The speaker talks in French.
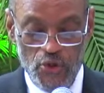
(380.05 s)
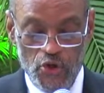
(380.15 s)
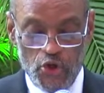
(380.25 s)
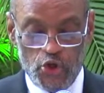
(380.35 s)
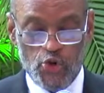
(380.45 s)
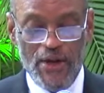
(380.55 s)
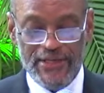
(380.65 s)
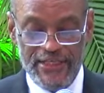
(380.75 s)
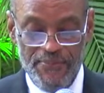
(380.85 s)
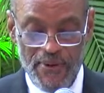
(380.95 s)

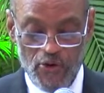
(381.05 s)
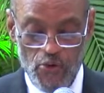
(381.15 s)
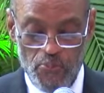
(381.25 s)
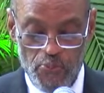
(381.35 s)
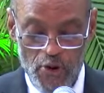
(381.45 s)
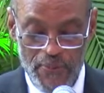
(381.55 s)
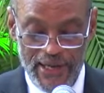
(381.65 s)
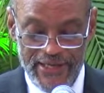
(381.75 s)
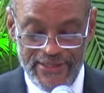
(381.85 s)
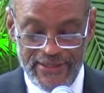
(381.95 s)
choisies par le peuple
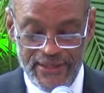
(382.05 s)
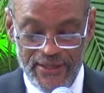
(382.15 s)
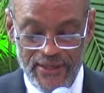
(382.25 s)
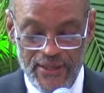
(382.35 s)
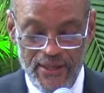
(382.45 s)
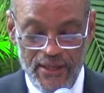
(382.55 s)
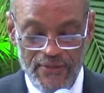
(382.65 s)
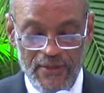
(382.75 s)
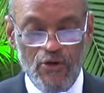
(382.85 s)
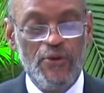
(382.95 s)
haïtien
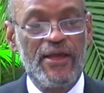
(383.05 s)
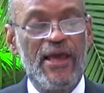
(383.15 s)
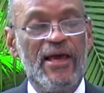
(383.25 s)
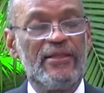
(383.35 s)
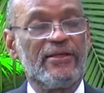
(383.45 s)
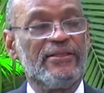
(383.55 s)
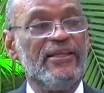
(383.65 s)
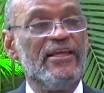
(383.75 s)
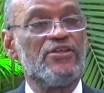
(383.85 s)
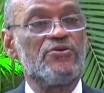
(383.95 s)
dans le cadre
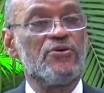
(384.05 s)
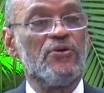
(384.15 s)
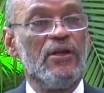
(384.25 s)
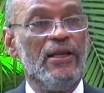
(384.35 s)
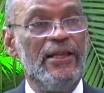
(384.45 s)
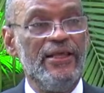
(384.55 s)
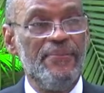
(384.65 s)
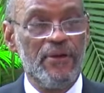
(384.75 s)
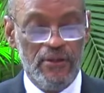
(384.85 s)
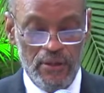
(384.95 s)
d'élections
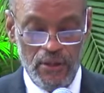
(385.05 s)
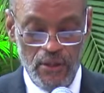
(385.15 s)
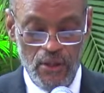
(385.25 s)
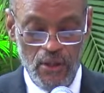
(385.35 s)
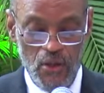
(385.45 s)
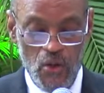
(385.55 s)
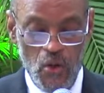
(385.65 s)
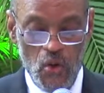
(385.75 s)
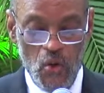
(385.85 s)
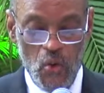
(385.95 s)
libres,
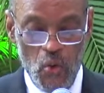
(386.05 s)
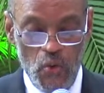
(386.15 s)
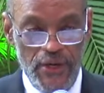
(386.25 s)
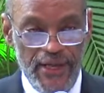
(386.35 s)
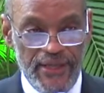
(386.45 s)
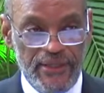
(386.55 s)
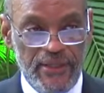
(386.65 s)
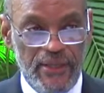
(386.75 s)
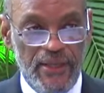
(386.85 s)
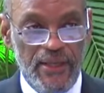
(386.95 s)
honnêtes
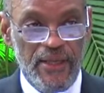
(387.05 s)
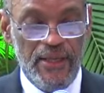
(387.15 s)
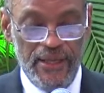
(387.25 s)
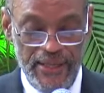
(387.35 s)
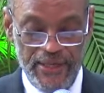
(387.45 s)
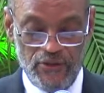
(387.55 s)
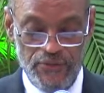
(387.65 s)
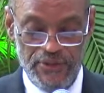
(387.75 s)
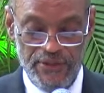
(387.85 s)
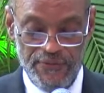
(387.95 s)
et
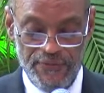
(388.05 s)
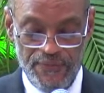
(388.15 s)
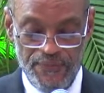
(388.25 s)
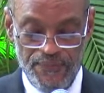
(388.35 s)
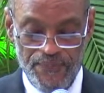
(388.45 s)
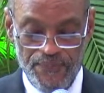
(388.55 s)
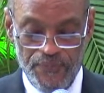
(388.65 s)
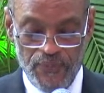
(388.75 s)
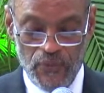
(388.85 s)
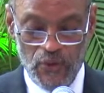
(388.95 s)
inclusives.
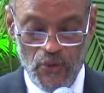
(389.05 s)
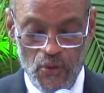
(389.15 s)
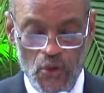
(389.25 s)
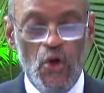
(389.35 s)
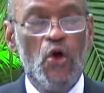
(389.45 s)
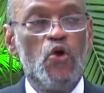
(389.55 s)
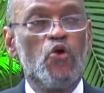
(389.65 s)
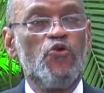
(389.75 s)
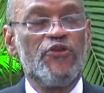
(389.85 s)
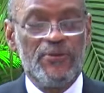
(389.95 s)
Le
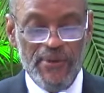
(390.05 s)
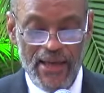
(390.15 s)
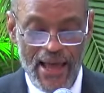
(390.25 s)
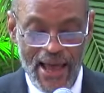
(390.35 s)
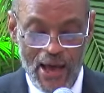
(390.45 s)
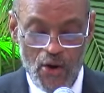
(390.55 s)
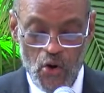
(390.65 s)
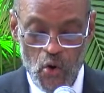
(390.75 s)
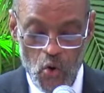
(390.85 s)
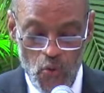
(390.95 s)
gouvernement a
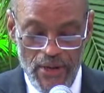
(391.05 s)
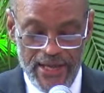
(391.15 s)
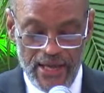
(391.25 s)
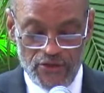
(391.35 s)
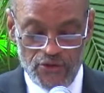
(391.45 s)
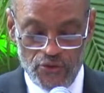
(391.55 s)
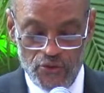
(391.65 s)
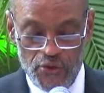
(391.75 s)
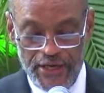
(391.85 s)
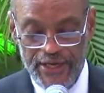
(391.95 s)
l'obligation
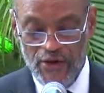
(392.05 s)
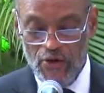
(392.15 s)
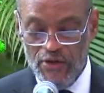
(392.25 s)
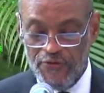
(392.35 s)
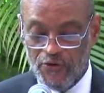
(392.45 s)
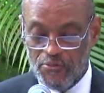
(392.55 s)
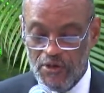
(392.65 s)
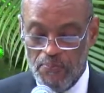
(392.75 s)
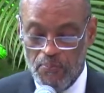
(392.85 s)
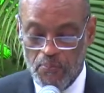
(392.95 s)
de créer un environnement
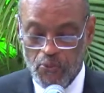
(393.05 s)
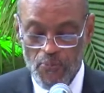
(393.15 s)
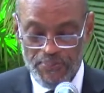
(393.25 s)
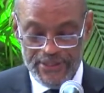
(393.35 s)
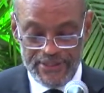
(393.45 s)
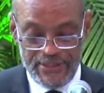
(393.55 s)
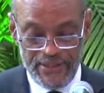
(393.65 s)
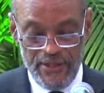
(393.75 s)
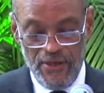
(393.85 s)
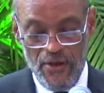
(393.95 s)
propice
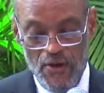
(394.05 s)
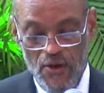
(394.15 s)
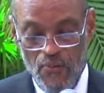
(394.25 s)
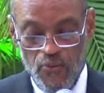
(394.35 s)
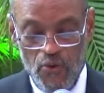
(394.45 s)
pour